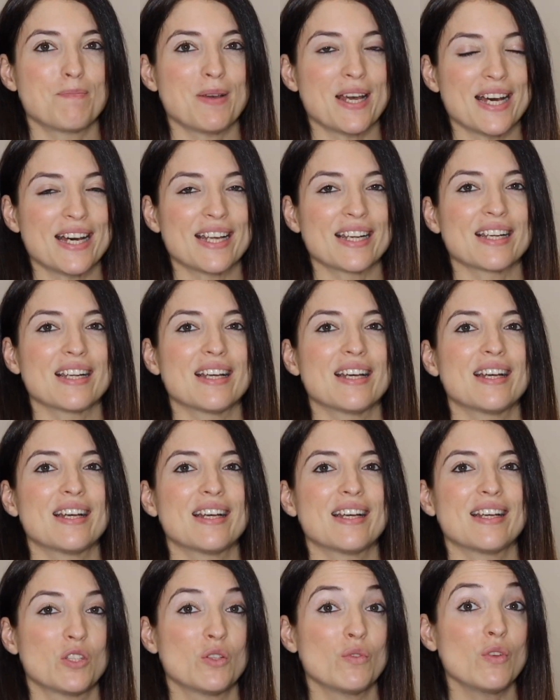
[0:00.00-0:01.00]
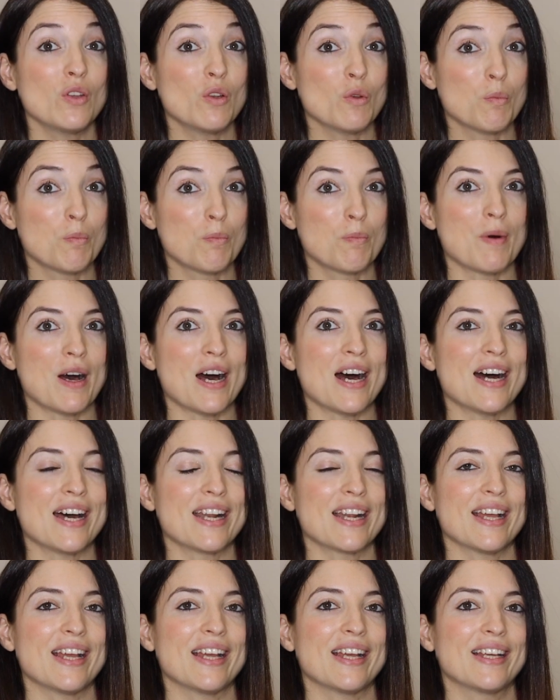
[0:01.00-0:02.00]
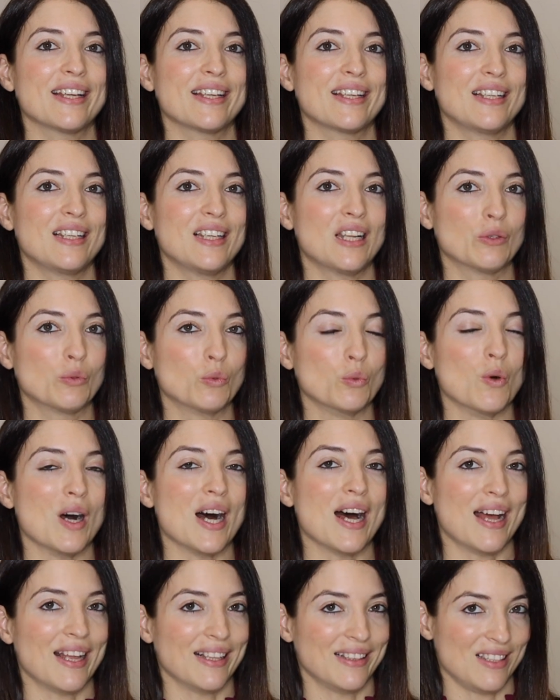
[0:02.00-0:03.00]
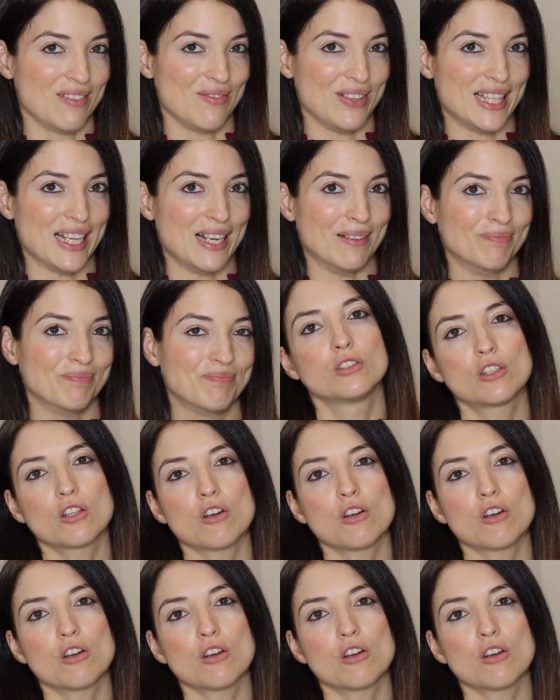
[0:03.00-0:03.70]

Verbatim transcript: per sviluppare la tua attività.